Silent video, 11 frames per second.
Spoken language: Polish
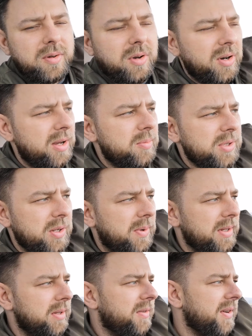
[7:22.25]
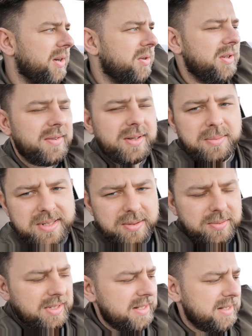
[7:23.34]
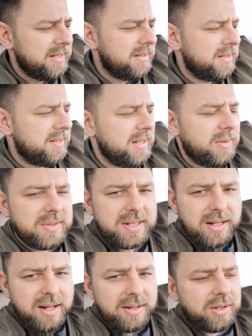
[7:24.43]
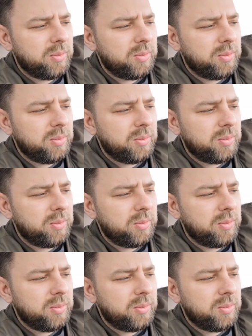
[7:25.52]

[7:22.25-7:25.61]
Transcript: oleju przekładniowego, nie wiadomo co tutaj za, zostało zalane.